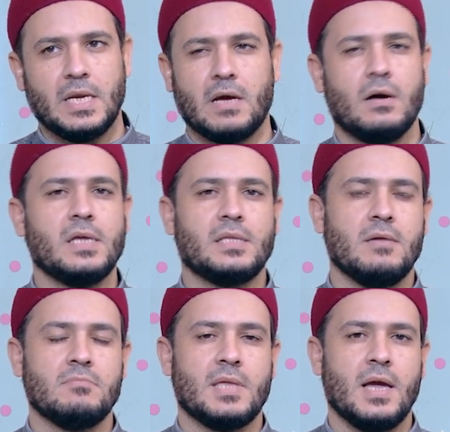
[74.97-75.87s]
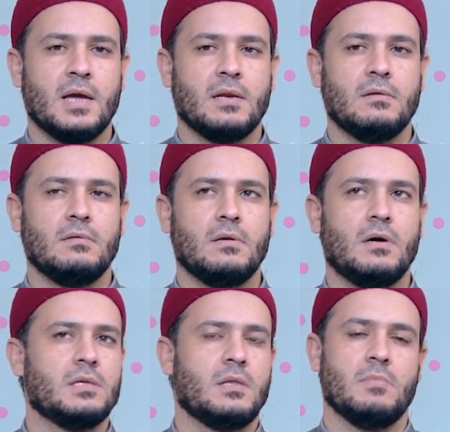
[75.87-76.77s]
لغايه امتى
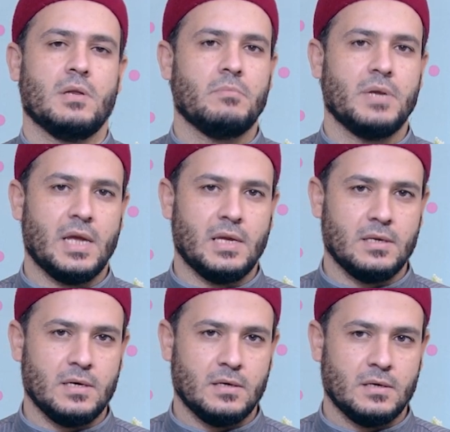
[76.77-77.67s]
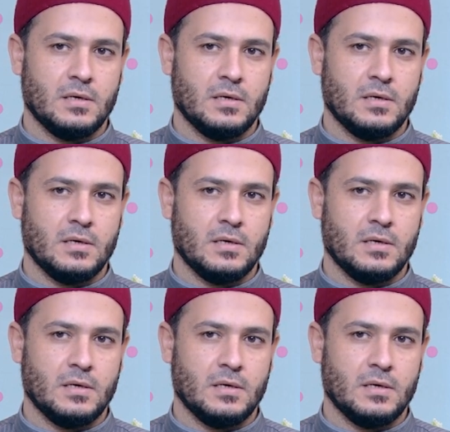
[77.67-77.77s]
لغايه لما ربنا يهديه